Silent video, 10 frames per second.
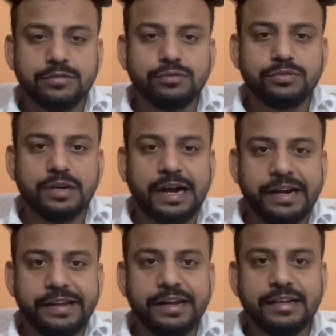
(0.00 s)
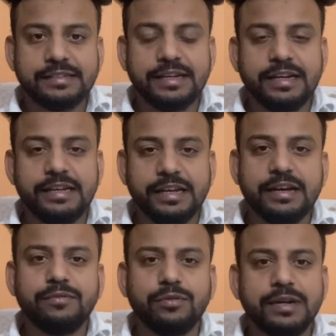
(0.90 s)
कुछ आइडियाज हैं ये है
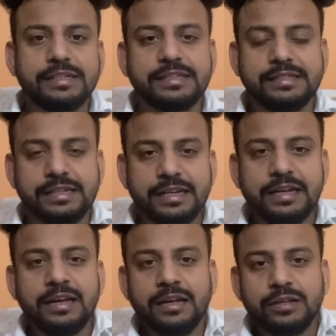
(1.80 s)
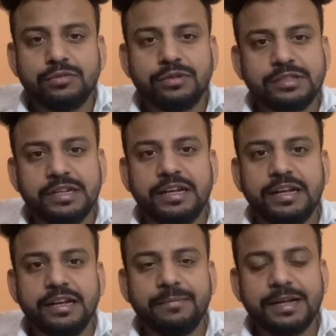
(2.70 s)
वो है जैसे तो इस तरीके
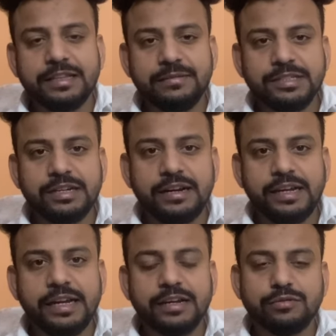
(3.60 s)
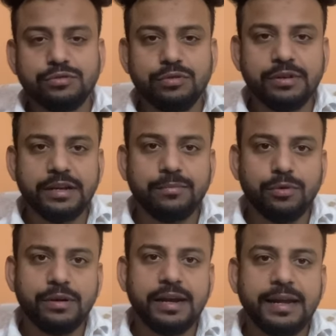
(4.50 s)
की बातें भी चल रही है कुछ लोग ये
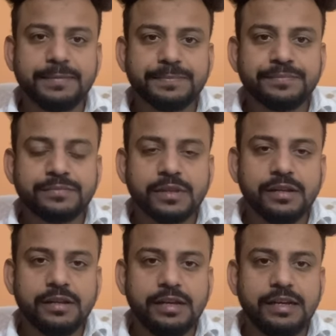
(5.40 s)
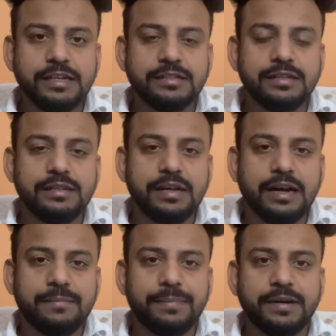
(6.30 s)
बोल रहे हैं कि
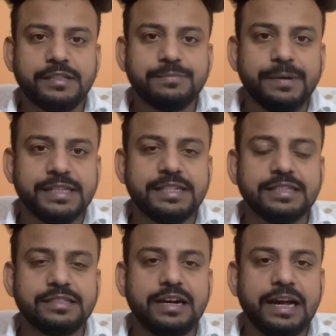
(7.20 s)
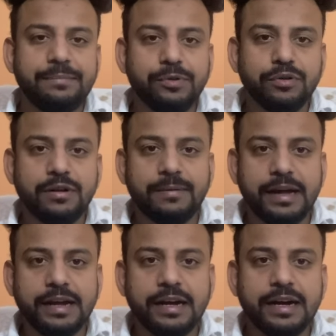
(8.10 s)
यहाँ पर स्पेसएक्स का आईपीओ कब
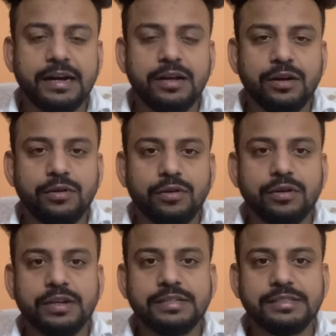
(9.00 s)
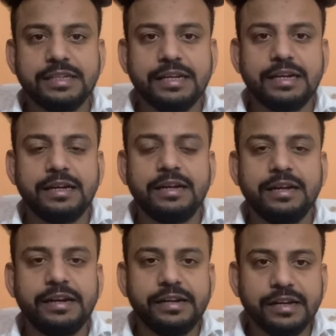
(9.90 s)
आएगा और इससे
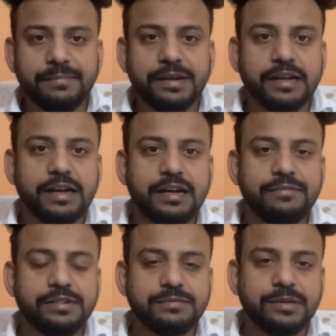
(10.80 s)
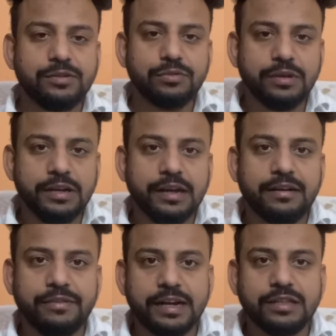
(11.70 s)
इंडिया में क्या इन्वेस्टमेंट होगी क्या
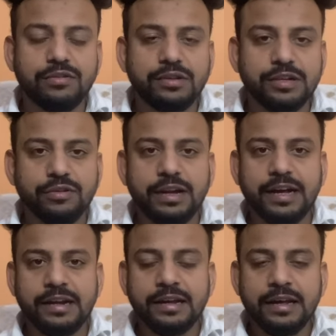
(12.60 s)
फायदा होगा देखो यार